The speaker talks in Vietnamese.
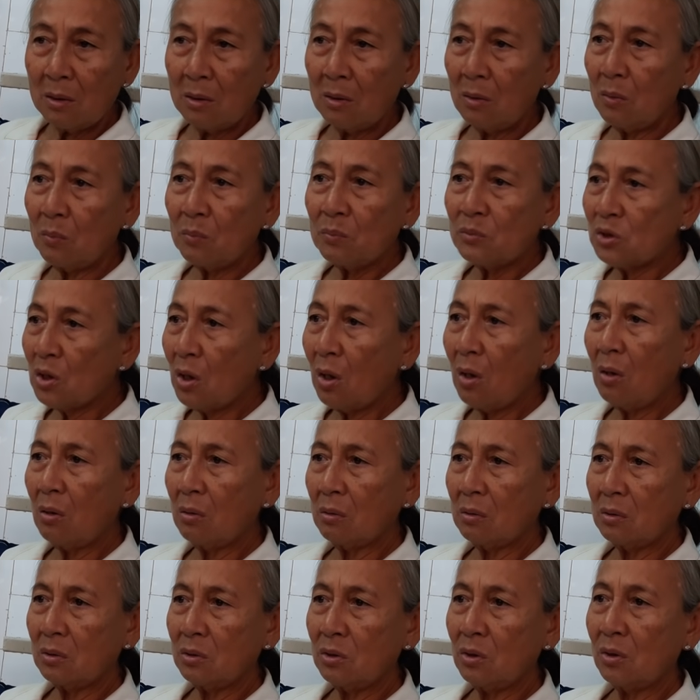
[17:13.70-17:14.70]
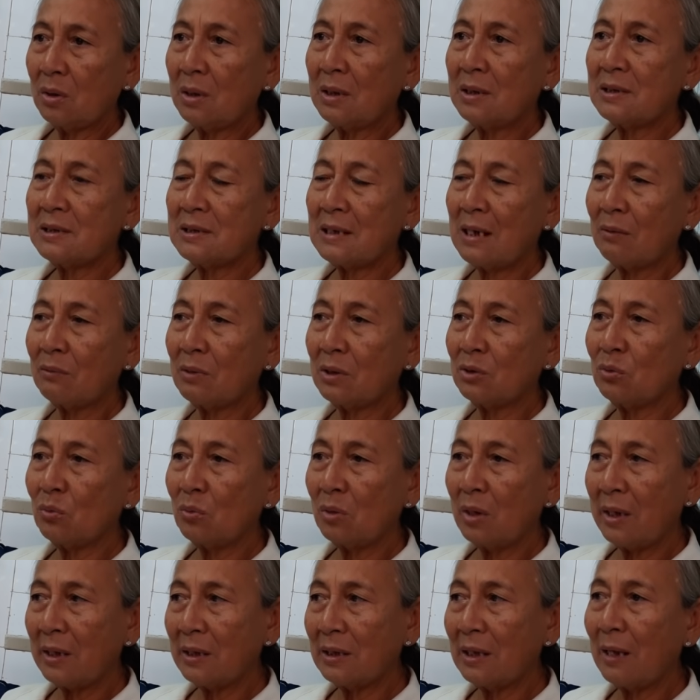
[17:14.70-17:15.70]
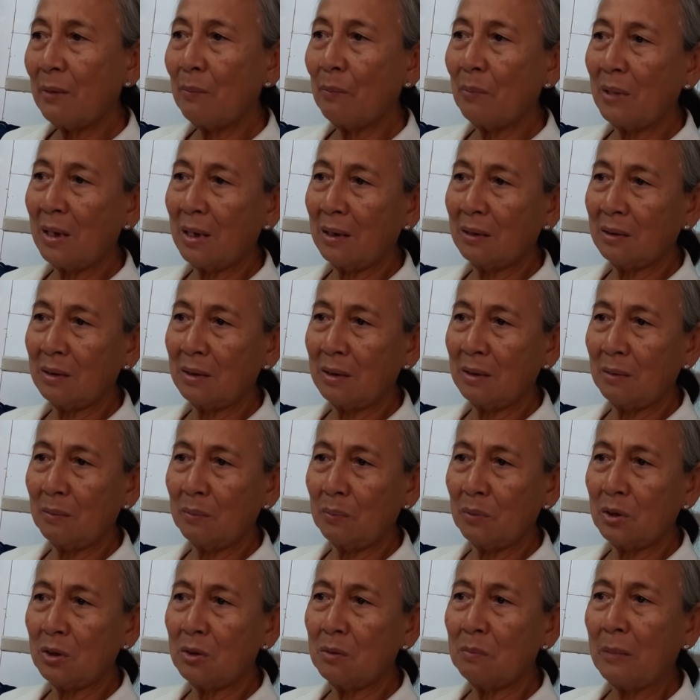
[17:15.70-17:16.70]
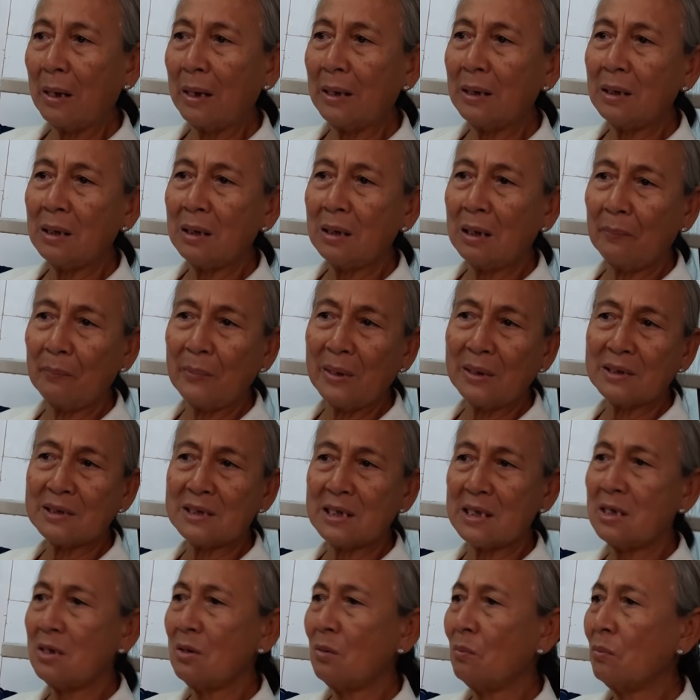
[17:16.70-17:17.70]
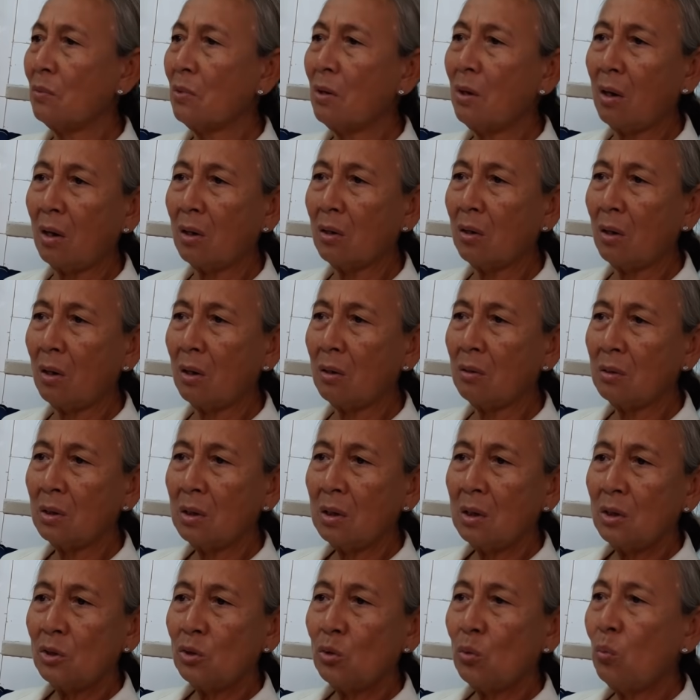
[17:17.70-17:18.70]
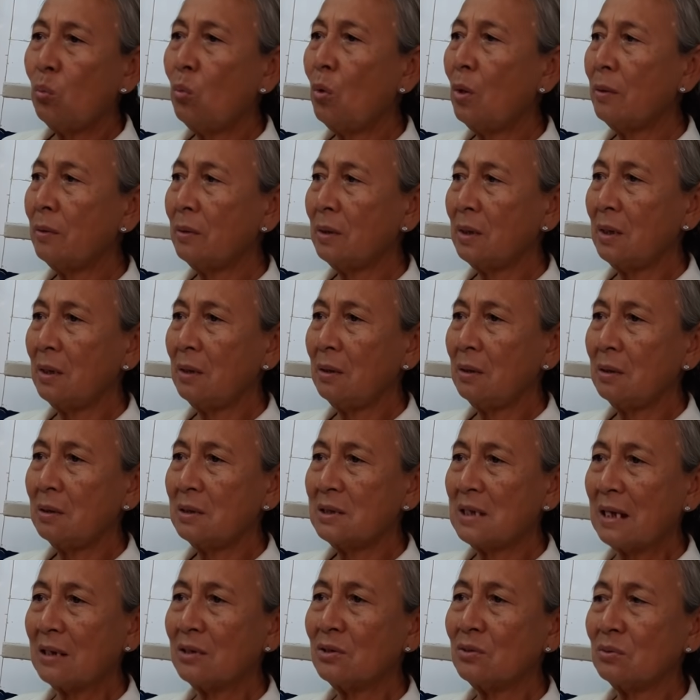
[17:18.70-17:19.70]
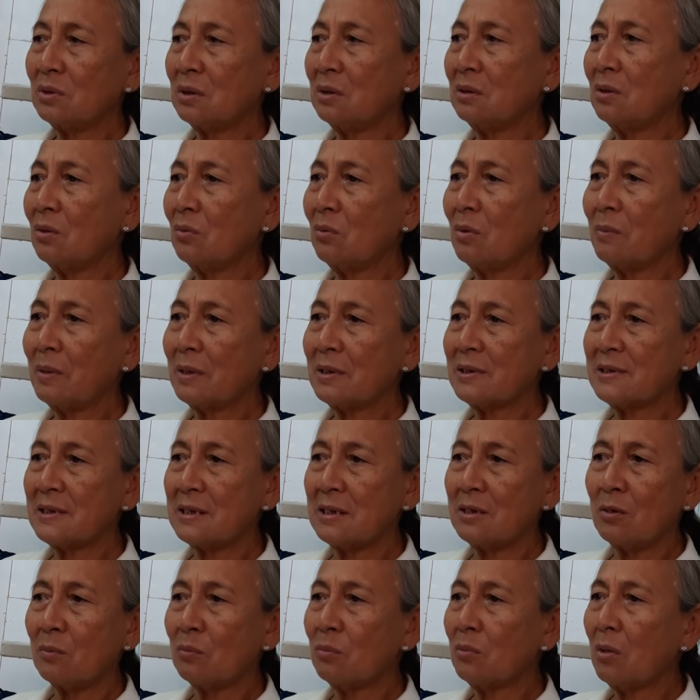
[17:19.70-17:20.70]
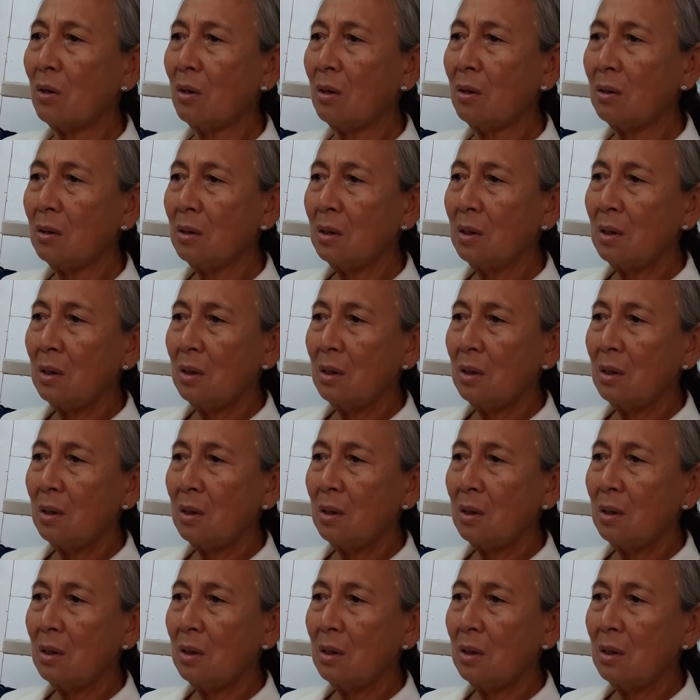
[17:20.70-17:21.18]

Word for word: nó không cho rồi cái sau ra tôi đi thêm một lần thì thứ bảy thì gặp bác sĩ không có ở đó tôi quên đi sáng tôi tưởng đâu có bác sĩ không có